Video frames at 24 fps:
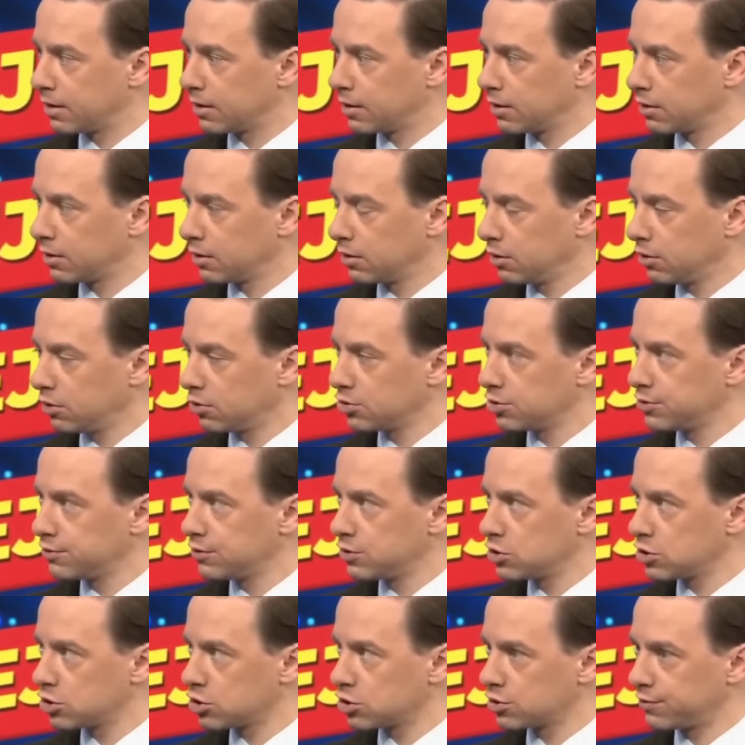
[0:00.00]
yy, i
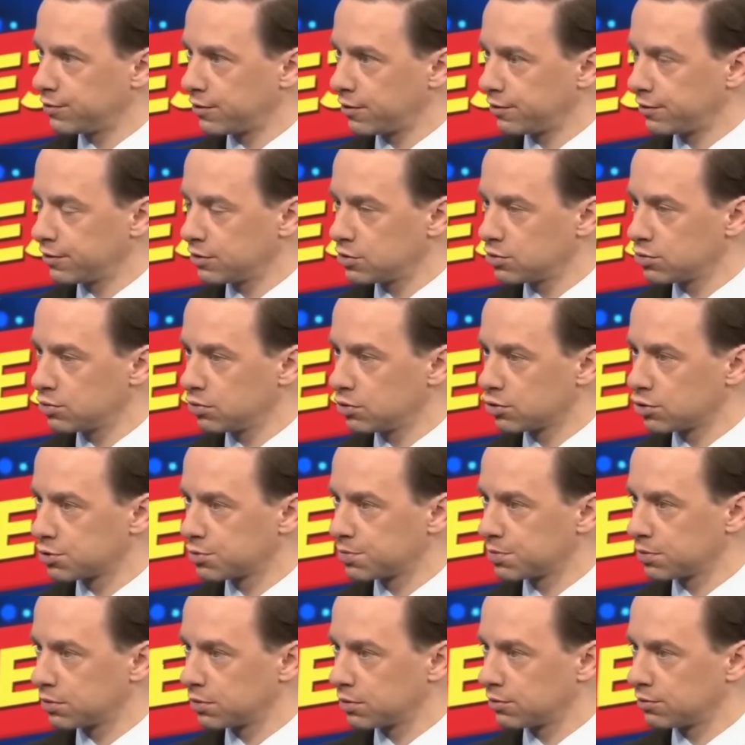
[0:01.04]
oczywiście szefowie
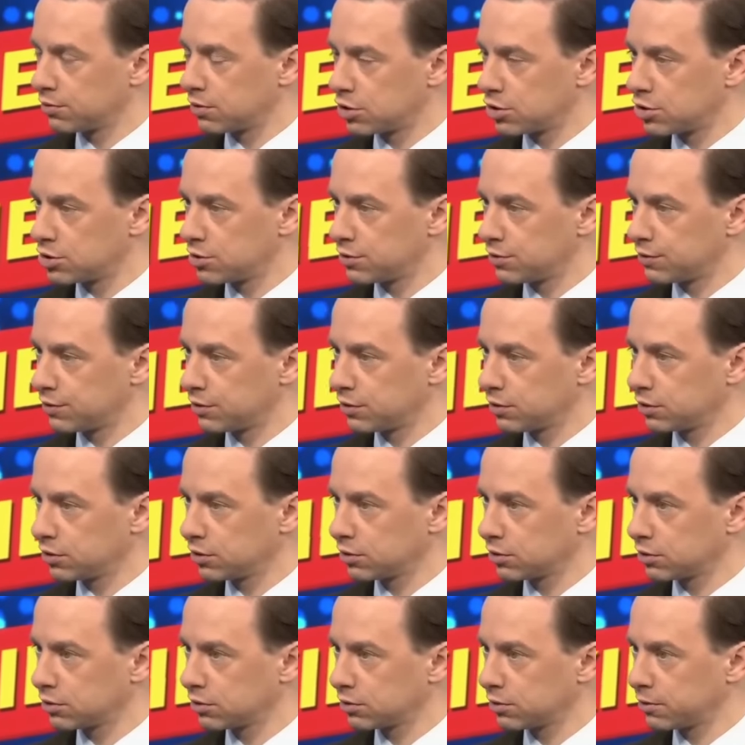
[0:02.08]
służb yy,
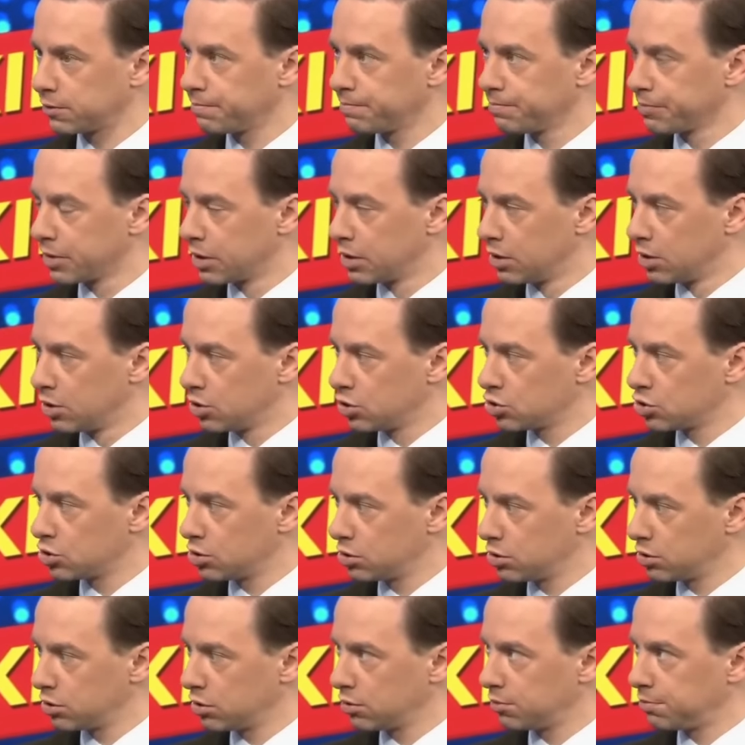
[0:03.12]
właściwych,
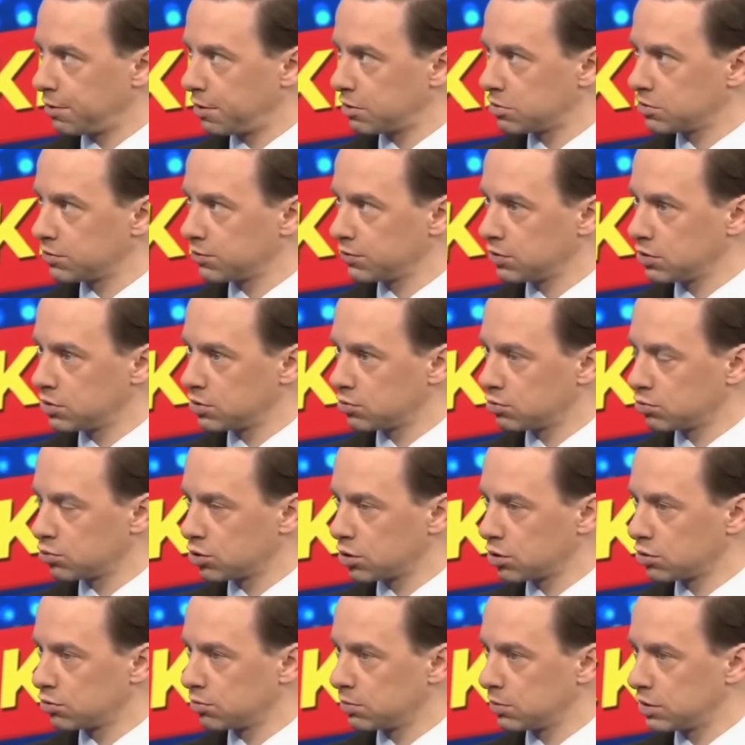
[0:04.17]
czyli pracownicy
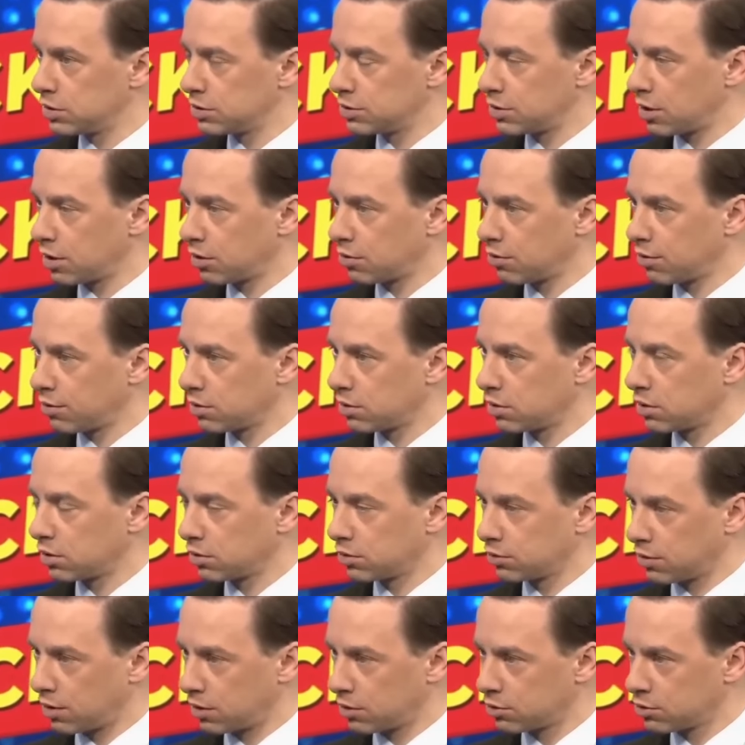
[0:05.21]
Urzędu Ministra
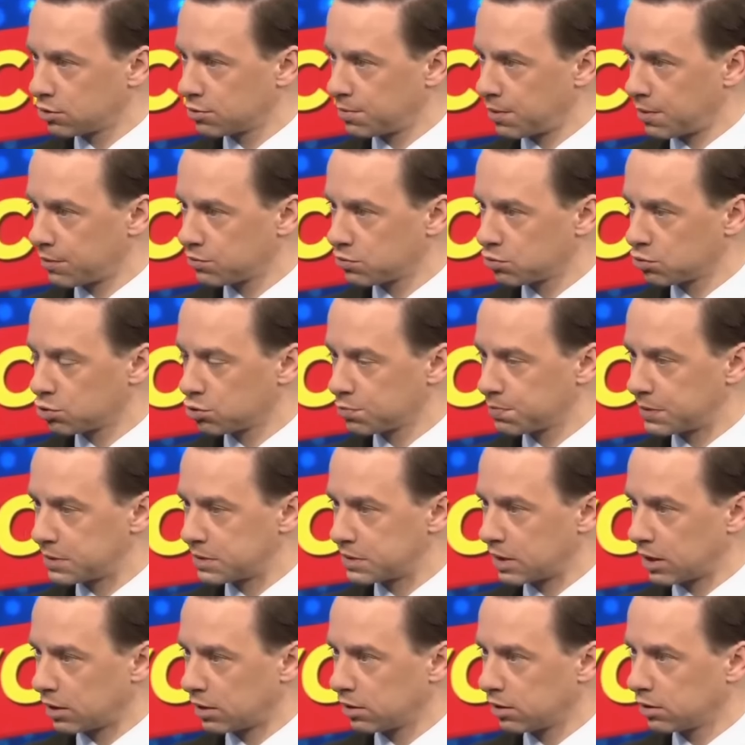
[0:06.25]
Koordynatora do Spraw Służb
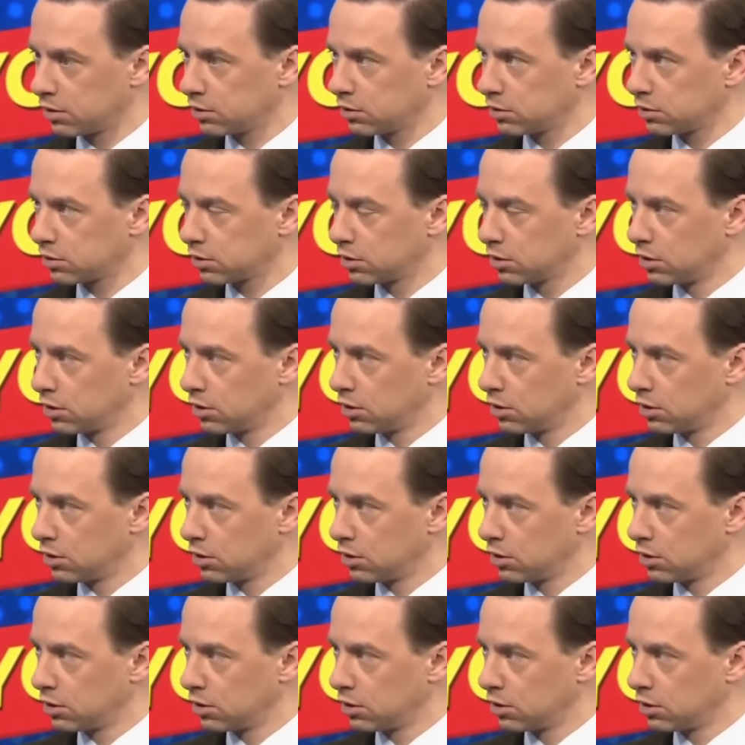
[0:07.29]
Specjalnych,